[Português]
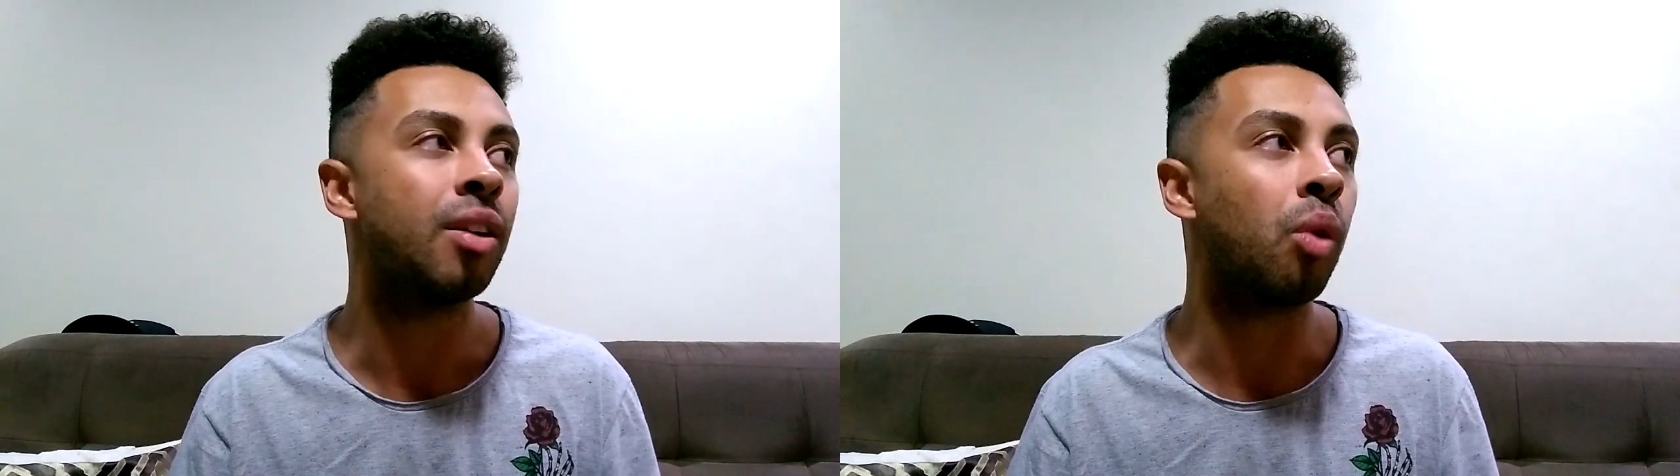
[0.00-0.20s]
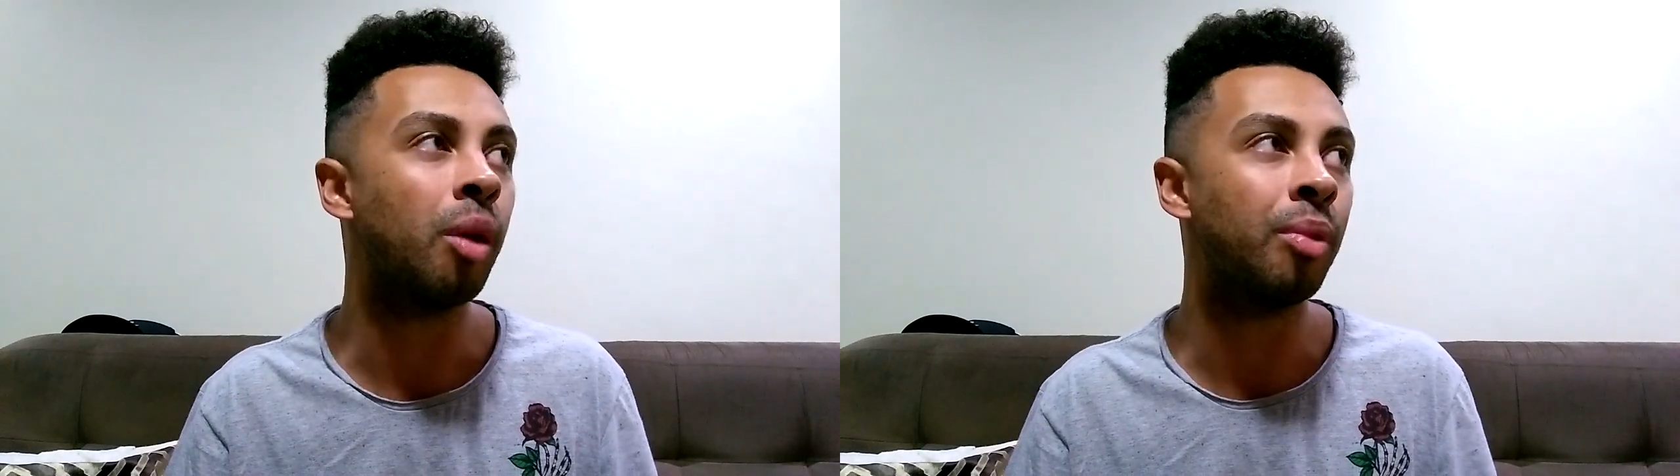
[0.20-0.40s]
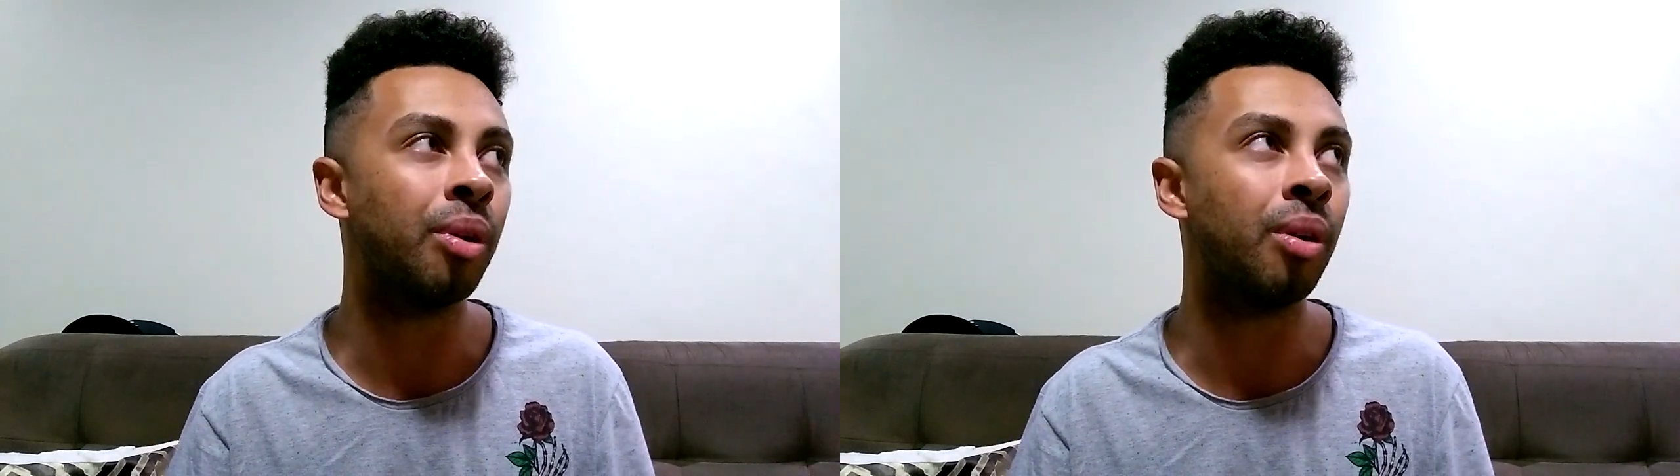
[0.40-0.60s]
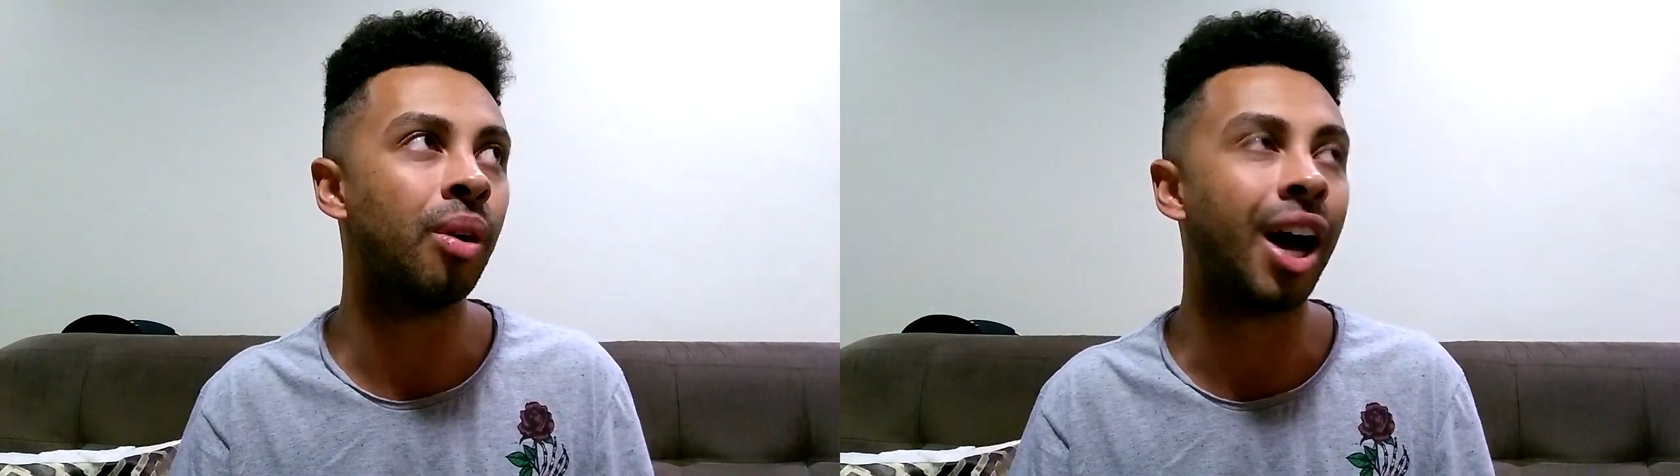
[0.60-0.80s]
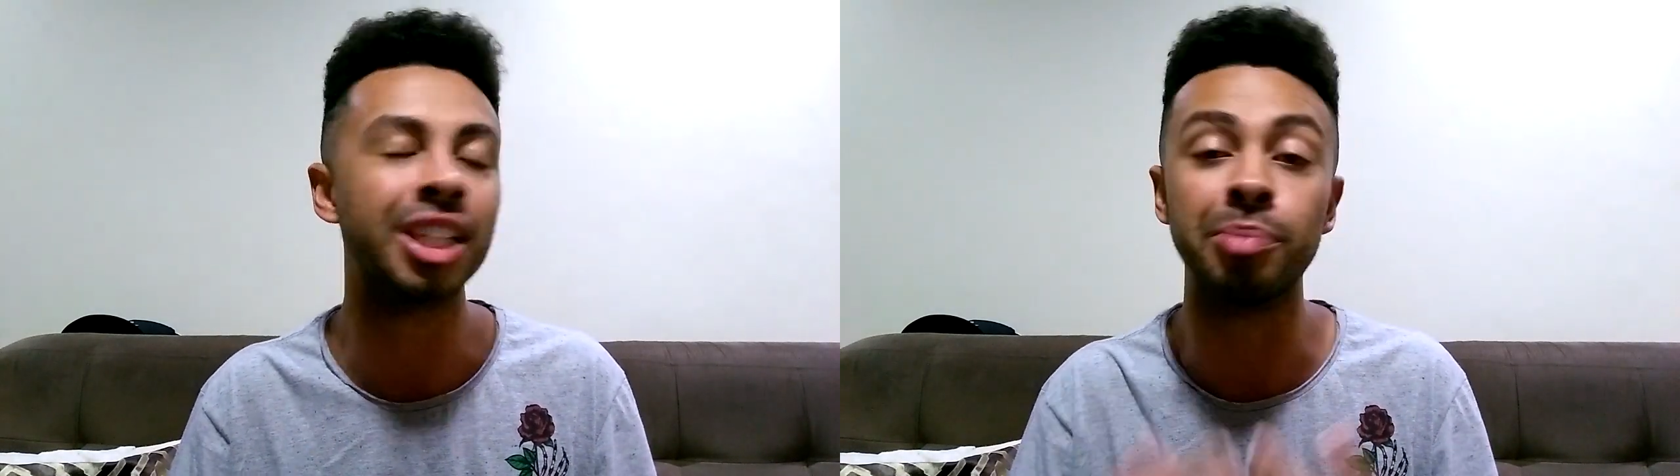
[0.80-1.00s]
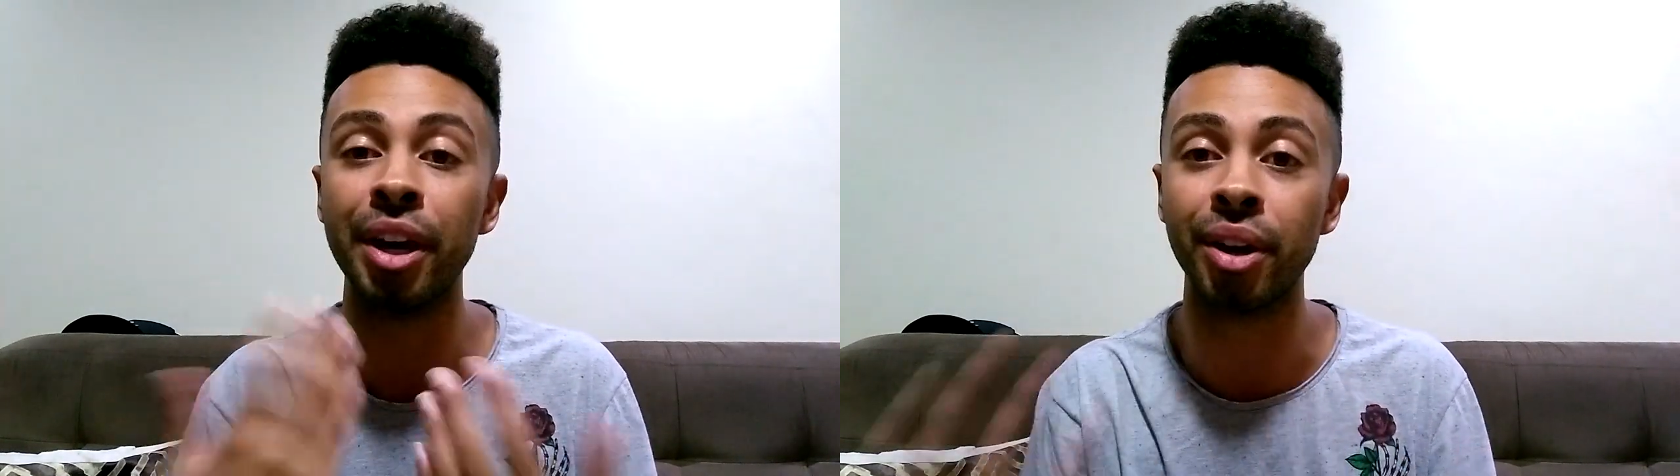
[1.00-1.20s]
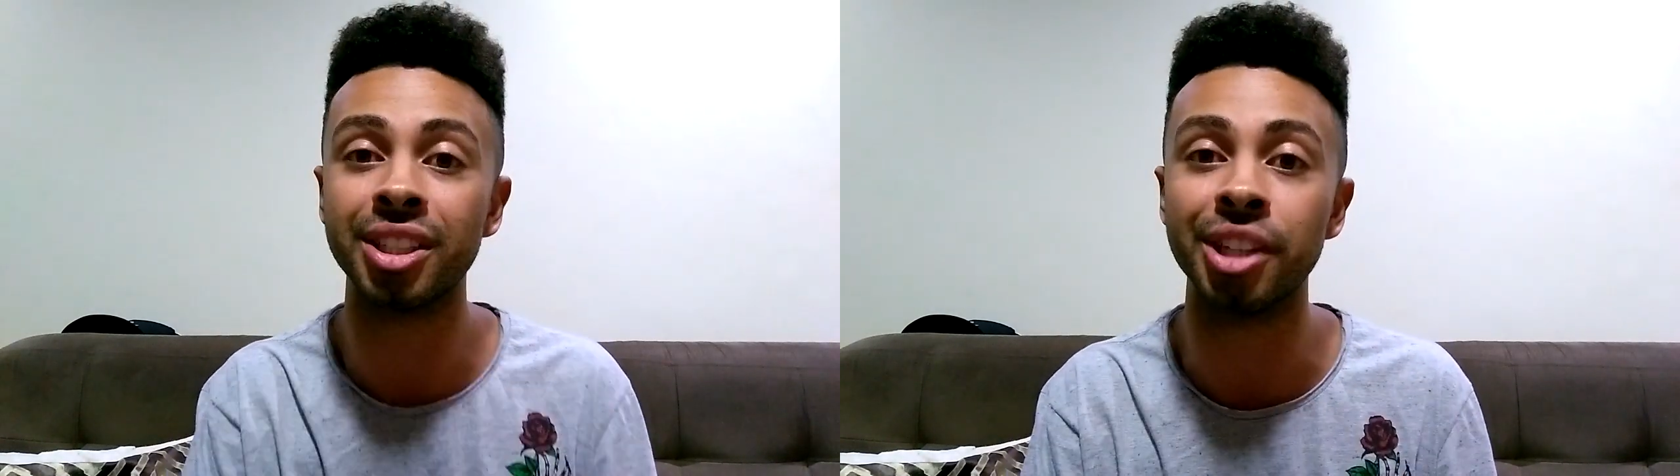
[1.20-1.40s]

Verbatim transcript: como as maiores